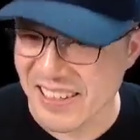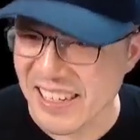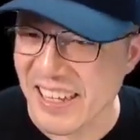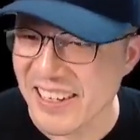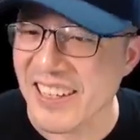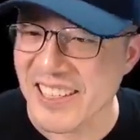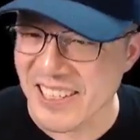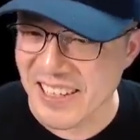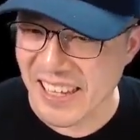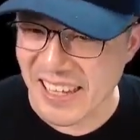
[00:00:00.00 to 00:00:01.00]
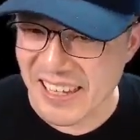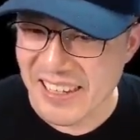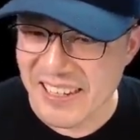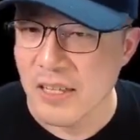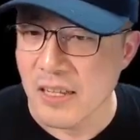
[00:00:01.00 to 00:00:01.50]
그렇죠. 예, 그렇죠. 네.
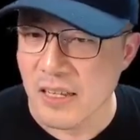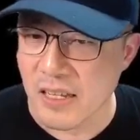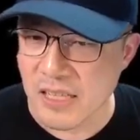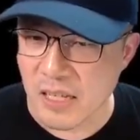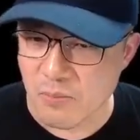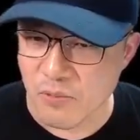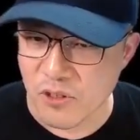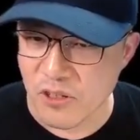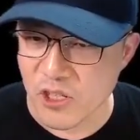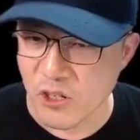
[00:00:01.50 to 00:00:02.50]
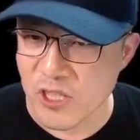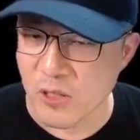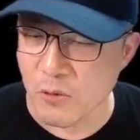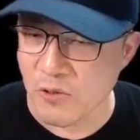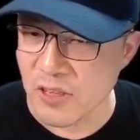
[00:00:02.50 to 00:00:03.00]
이게 딱 물건을 전시해
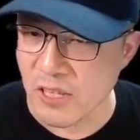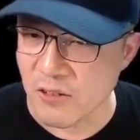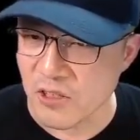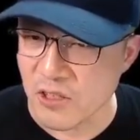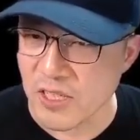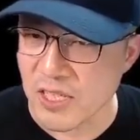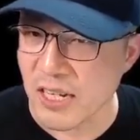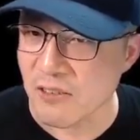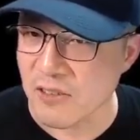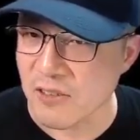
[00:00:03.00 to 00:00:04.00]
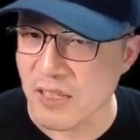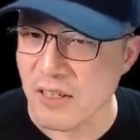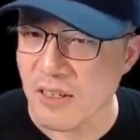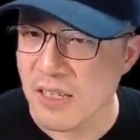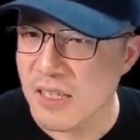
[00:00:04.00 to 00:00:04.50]
놓고 있네요. 그렇죠? 잘하고
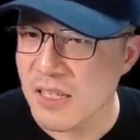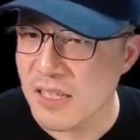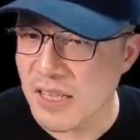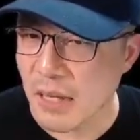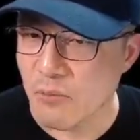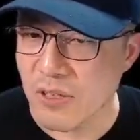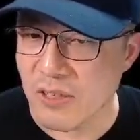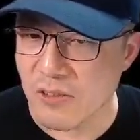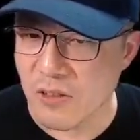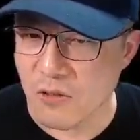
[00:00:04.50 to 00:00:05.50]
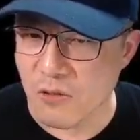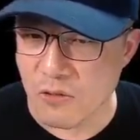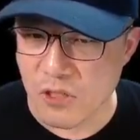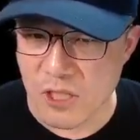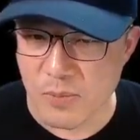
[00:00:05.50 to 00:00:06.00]
있어요. 나무 같은
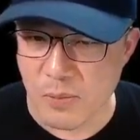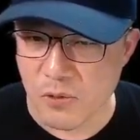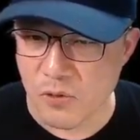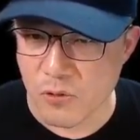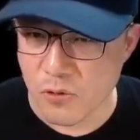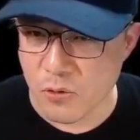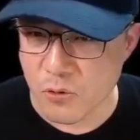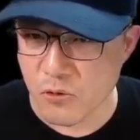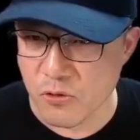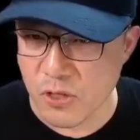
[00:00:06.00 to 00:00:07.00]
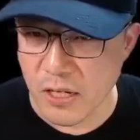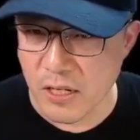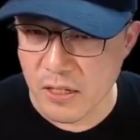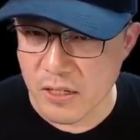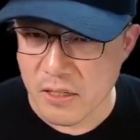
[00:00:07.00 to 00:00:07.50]
경우도 침엽수
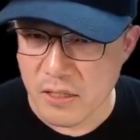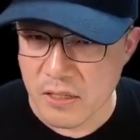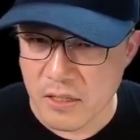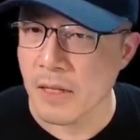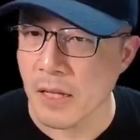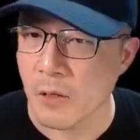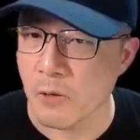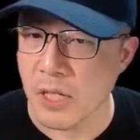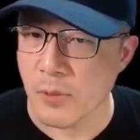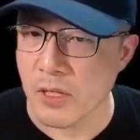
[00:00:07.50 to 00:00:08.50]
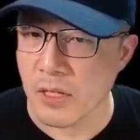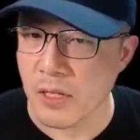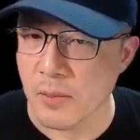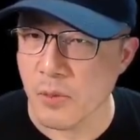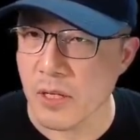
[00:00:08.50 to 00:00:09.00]
종류가 LOD가 몇 단계
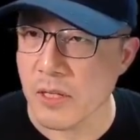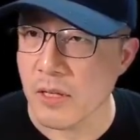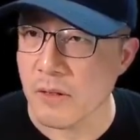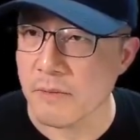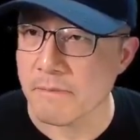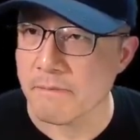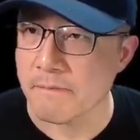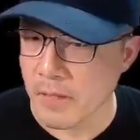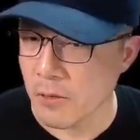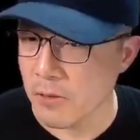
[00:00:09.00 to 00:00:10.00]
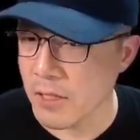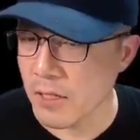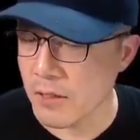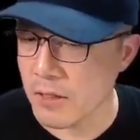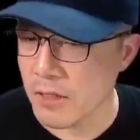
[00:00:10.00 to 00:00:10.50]
있는 모양이에요.
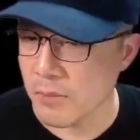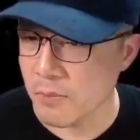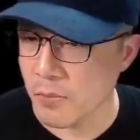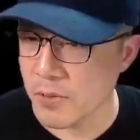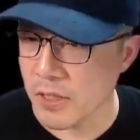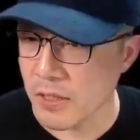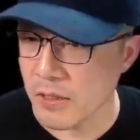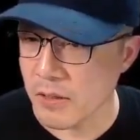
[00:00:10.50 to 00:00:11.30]
LOD가 봅시다.